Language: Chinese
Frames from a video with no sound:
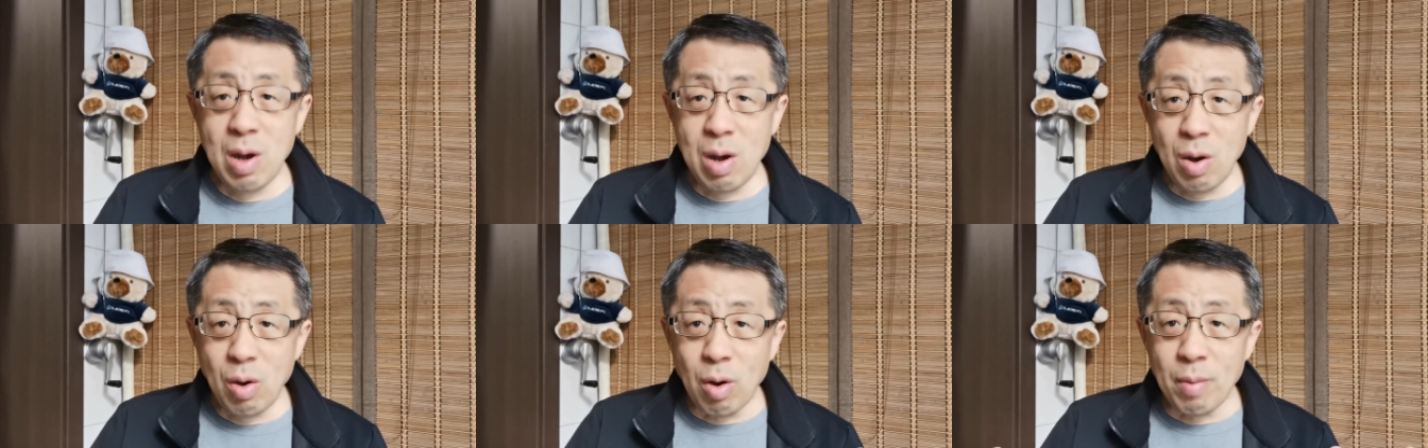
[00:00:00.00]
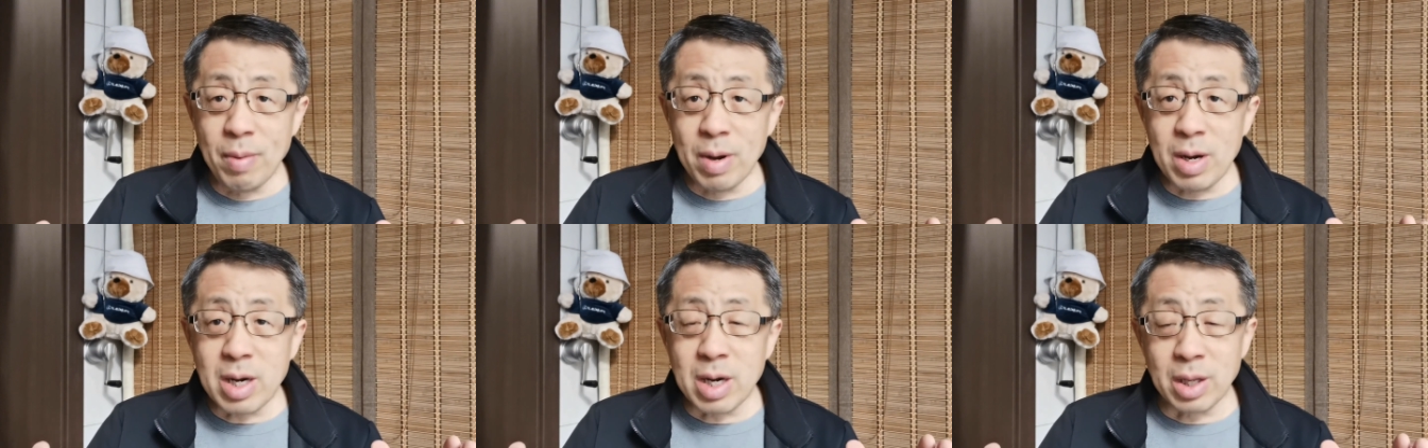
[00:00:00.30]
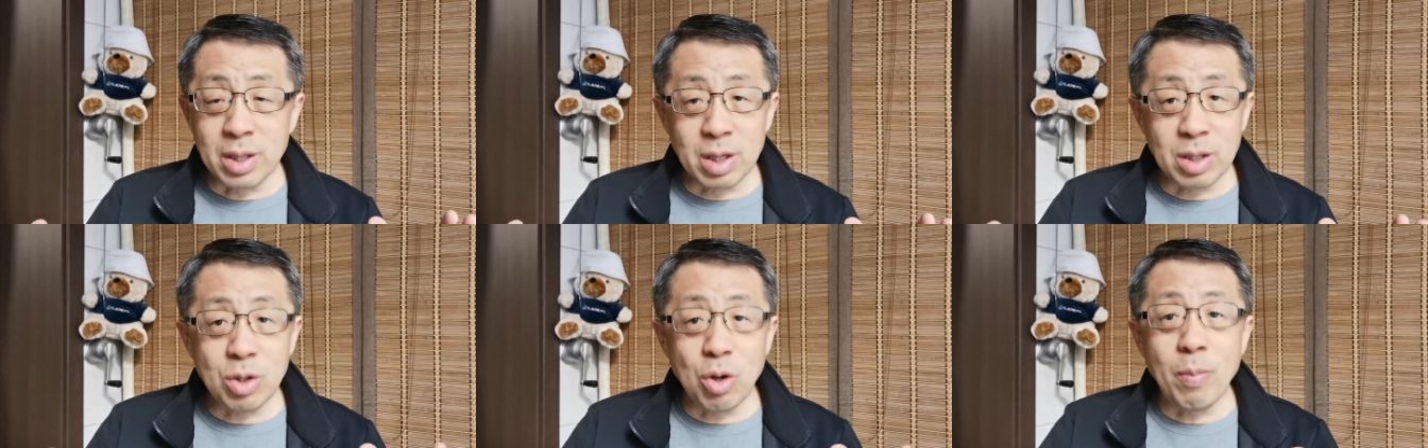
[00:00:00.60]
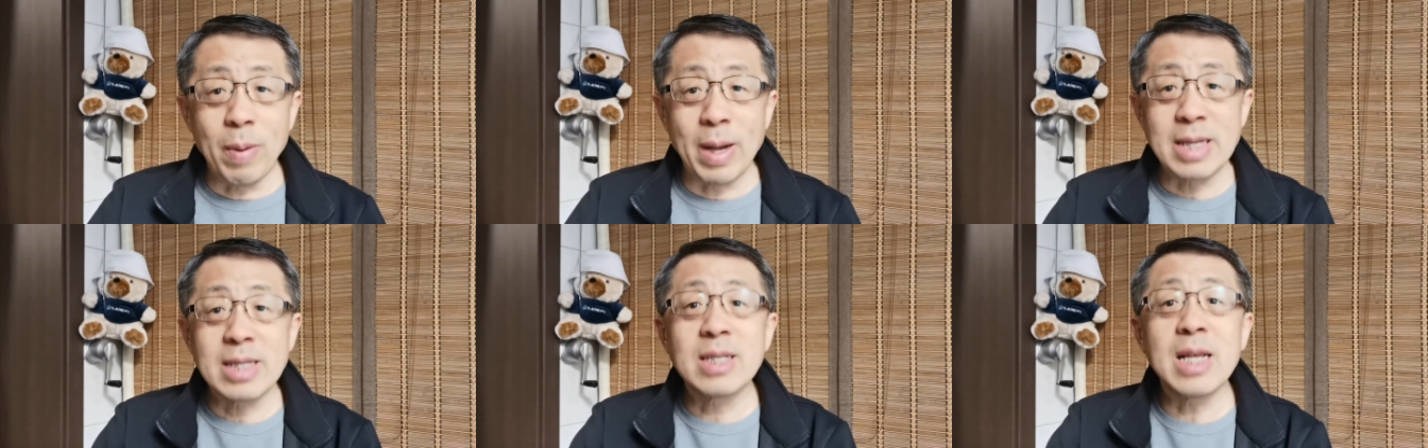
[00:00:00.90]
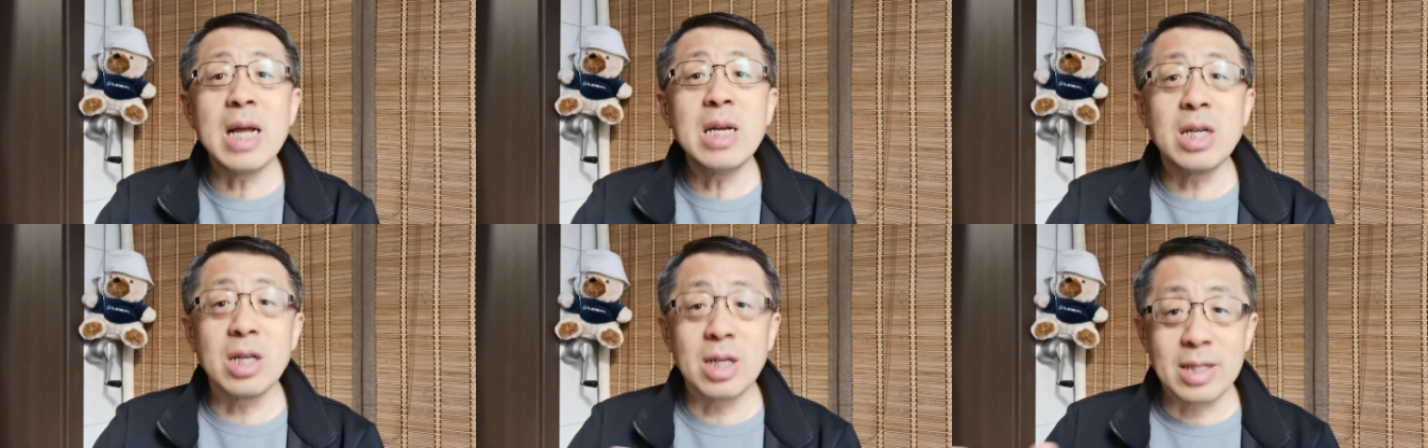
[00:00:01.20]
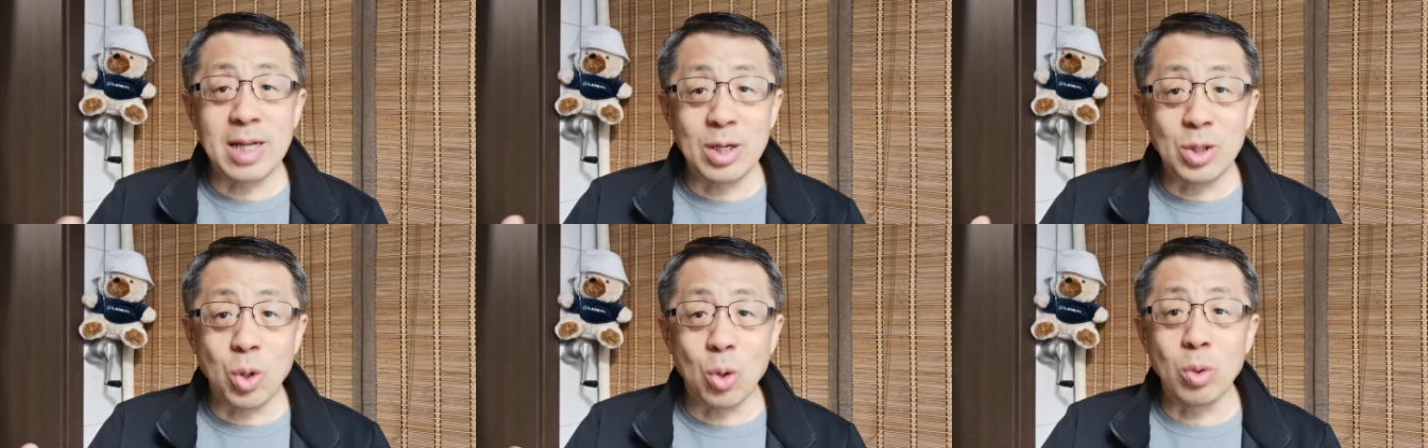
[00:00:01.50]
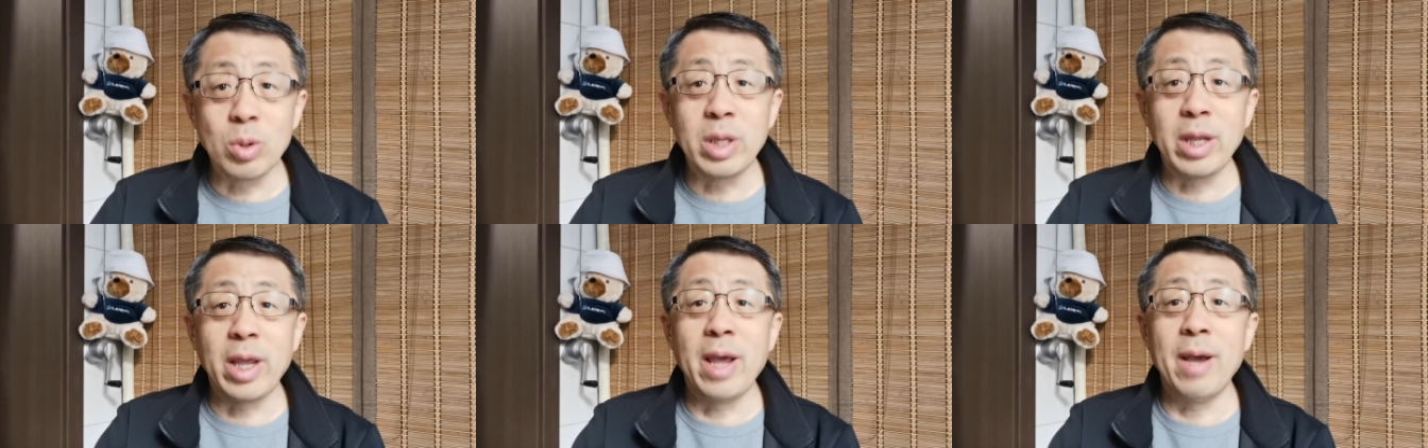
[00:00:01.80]
我们可能都把三者在
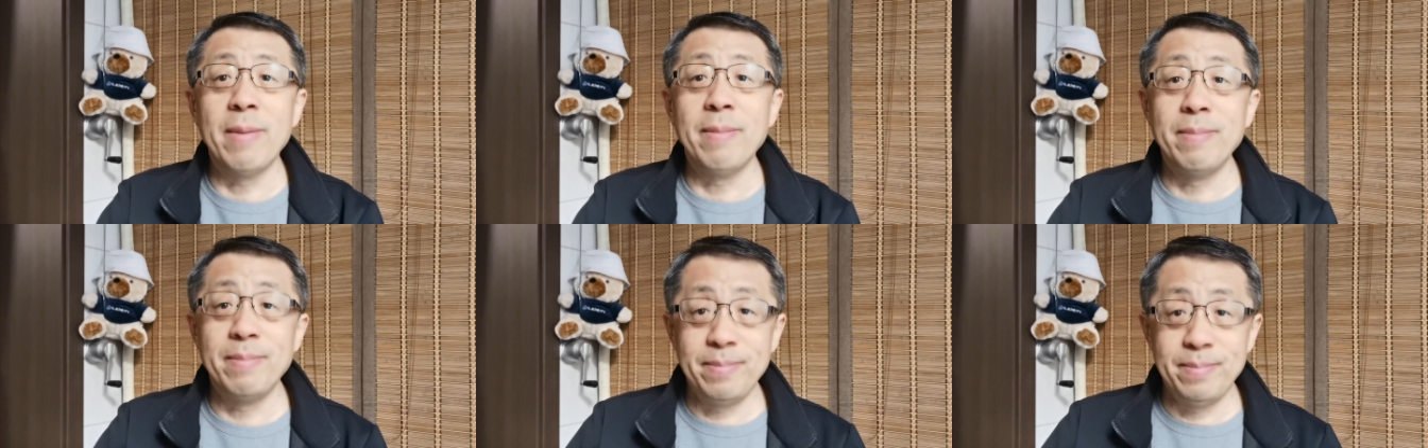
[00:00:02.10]
重叠，